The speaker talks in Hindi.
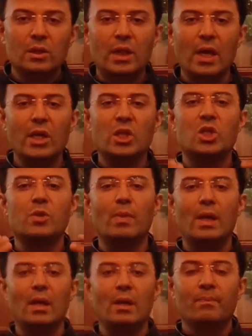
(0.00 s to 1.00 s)
देश
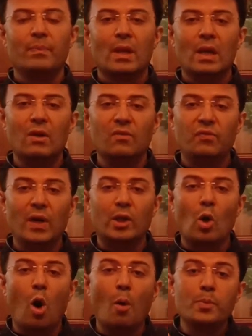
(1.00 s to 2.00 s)
में इनफैक्ट
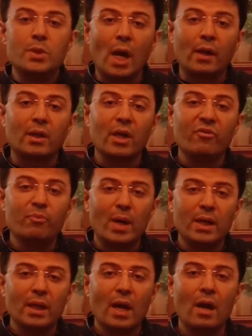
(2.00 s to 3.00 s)
ऑब्जेक्टिव
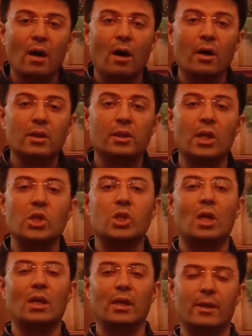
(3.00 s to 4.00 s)
बन गए हर देश
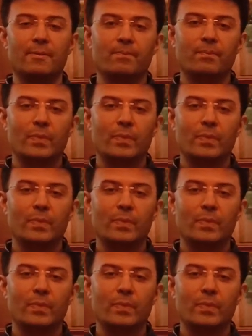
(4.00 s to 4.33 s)
के लिए